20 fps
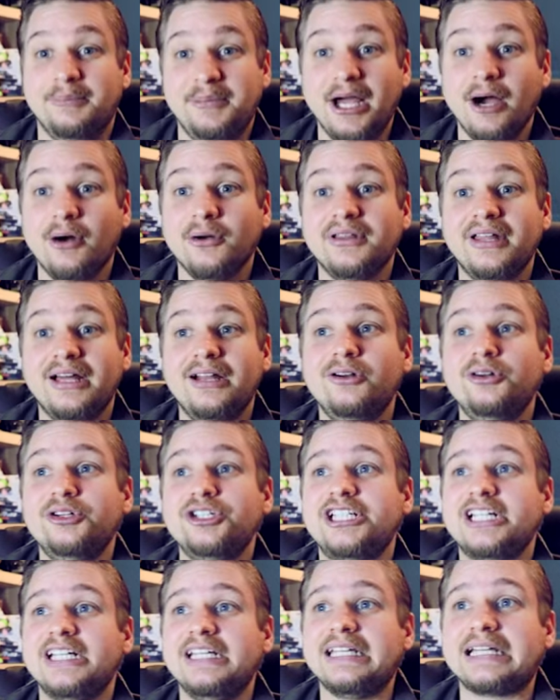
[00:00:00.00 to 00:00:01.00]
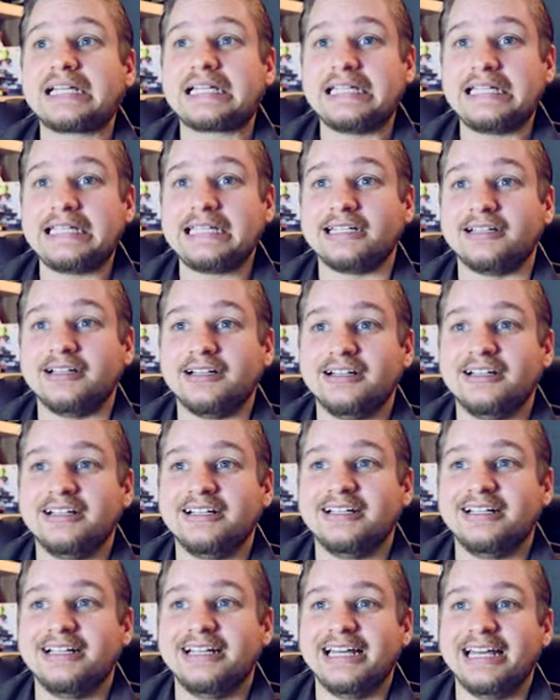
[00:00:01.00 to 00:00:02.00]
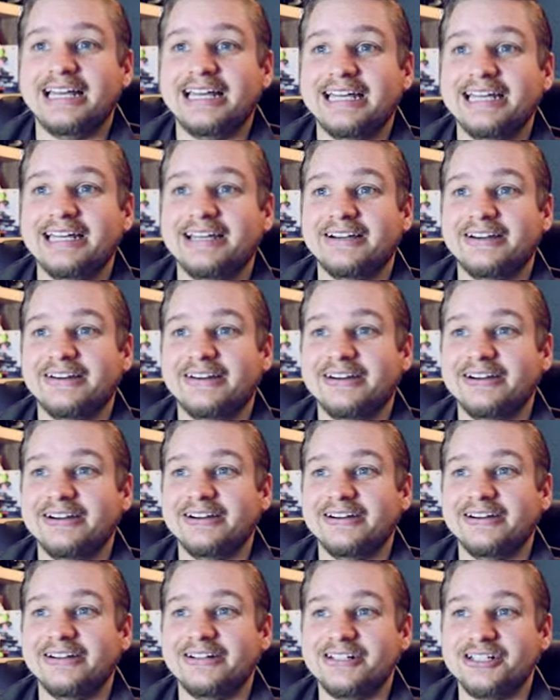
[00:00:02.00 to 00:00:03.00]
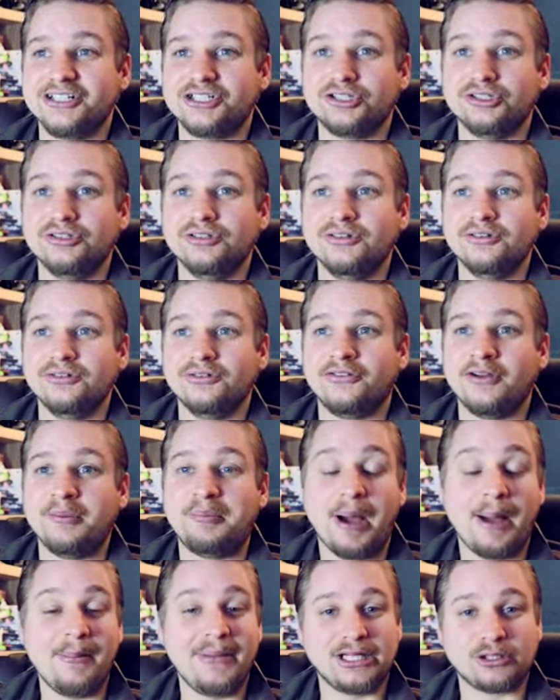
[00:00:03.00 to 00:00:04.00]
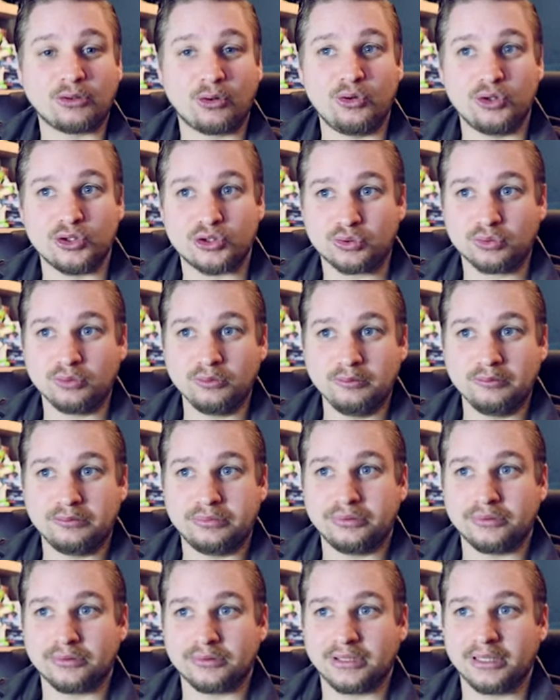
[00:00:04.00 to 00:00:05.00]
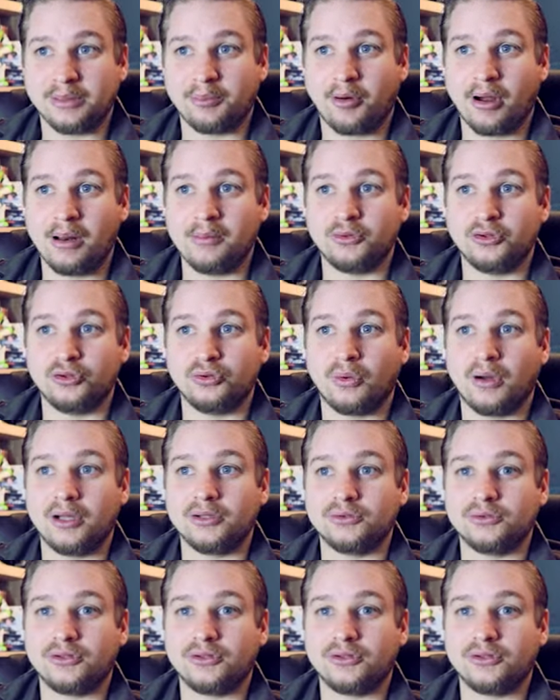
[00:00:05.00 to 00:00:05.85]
Eh bien, on a le générique. Et euh, je ne vais pas mettre le son pour des problèmes de droit